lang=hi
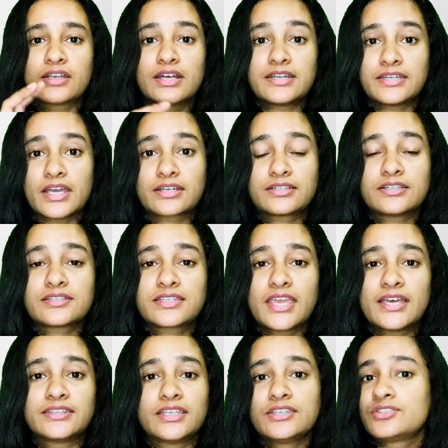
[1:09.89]
कंडक्टर्स
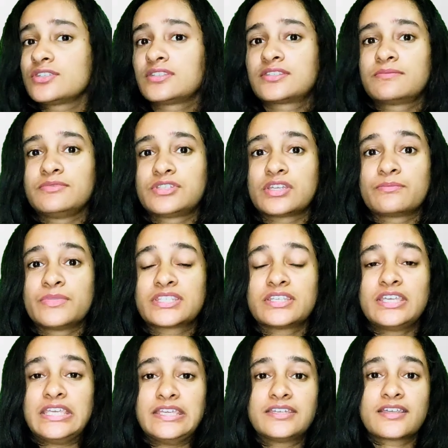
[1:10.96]
क्या आते हैं जिन जिनमें
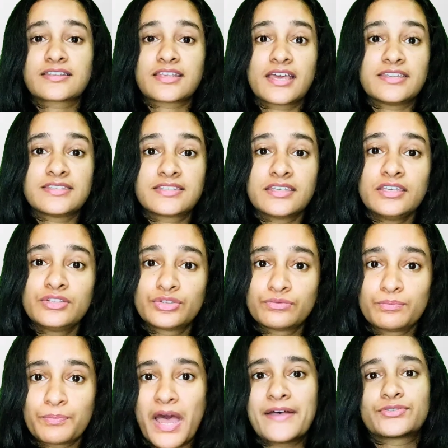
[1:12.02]
से हीट आसानी से
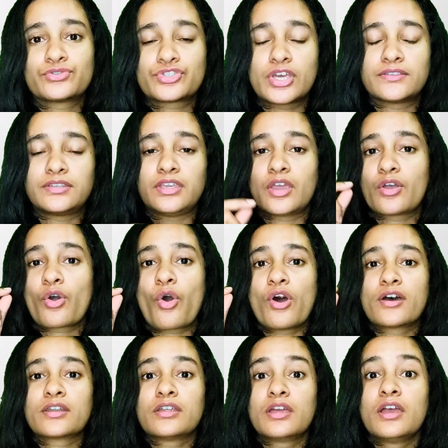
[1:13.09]
पास हो जाती है
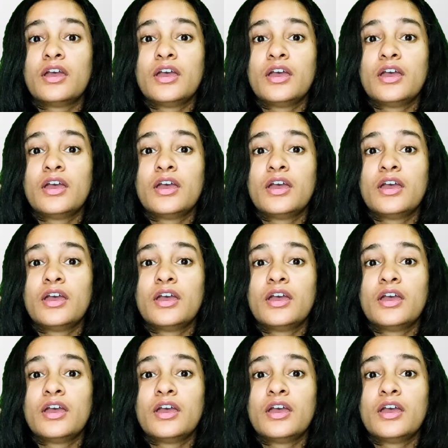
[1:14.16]
और